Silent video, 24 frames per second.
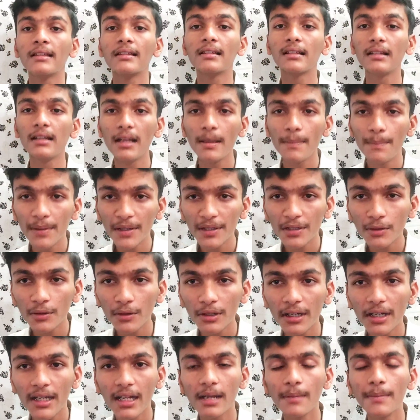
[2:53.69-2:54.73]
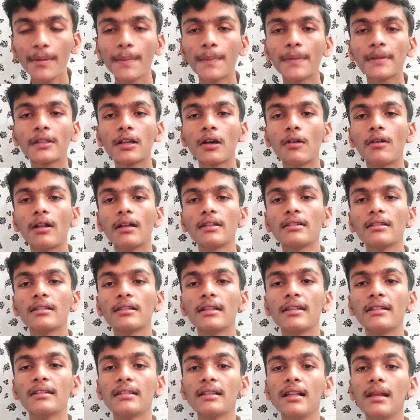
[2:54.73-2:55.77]
सिलेबस को डिटेल में पता होना
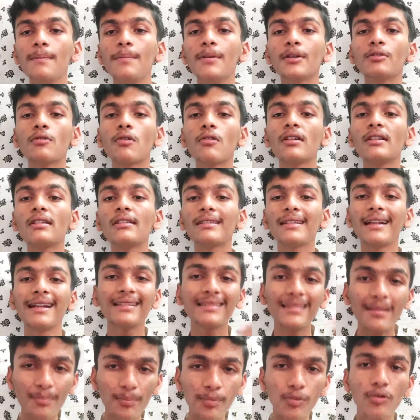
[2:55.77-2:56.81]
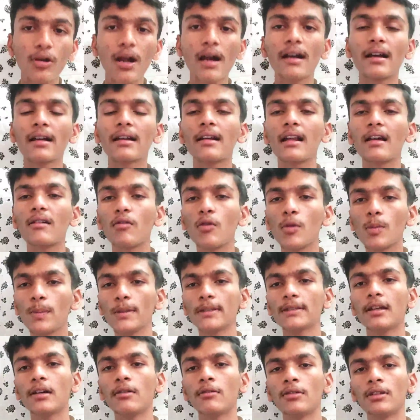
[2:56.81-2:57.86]
चाहिए सिलेबस को किस तरह से पूरा करना है वो
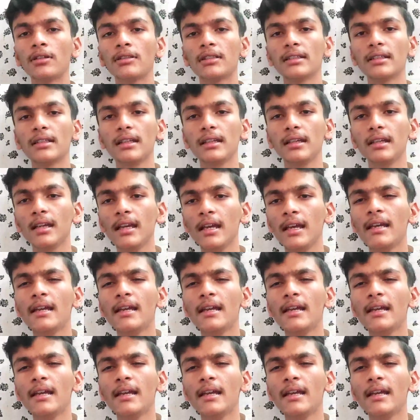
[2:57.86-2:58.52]
पता होना चाहिए